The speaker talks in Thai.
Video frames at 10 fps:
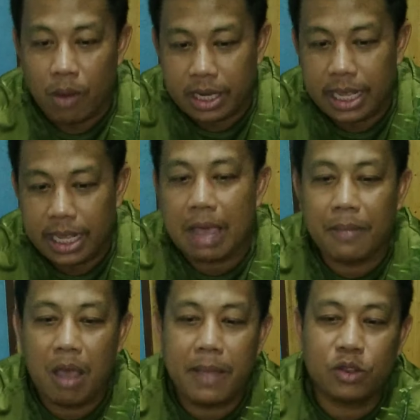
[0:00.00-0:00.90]
วันนี้ก
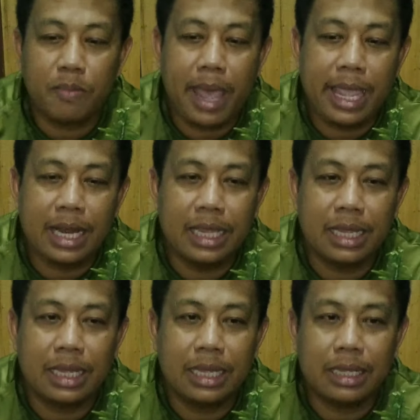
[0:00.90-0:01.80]
ลับเข้ามาต้นไม้อีกห
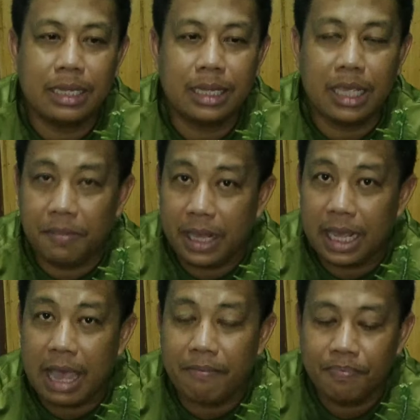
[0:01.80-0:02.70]
นึ่ง EP
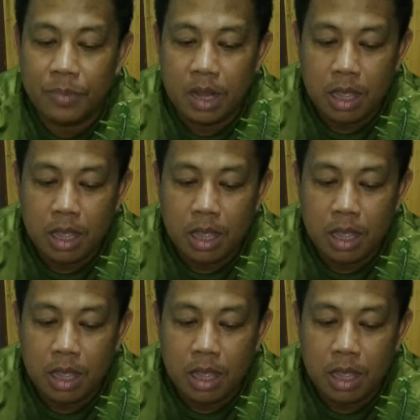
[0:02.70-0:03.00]
ครับ